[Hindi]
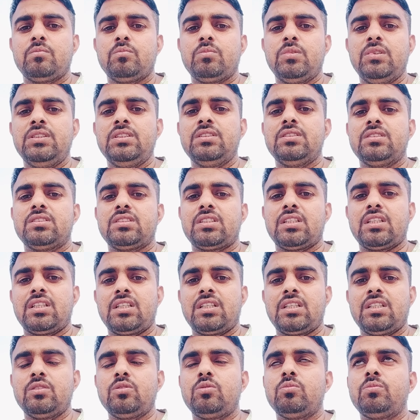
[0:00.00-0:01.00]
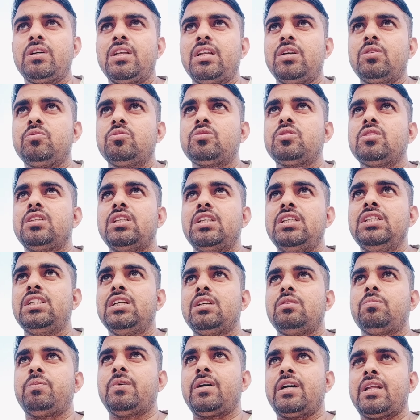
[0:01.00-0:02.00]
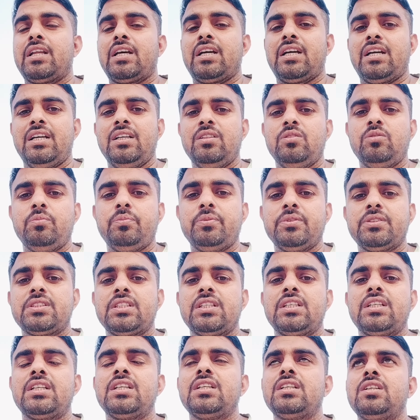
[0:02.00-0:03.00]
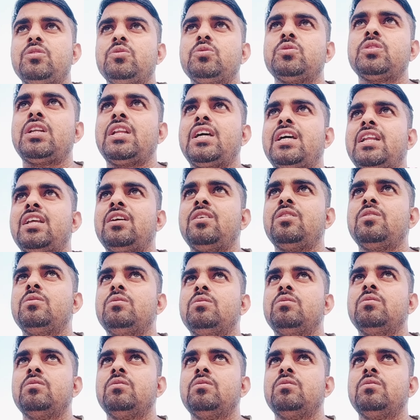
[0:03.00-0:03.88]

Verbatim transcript: भाई संगठन तुम्हारा कुछ नहीं कर पा रहा है तो फिर संगठन क्यों चला रहे हो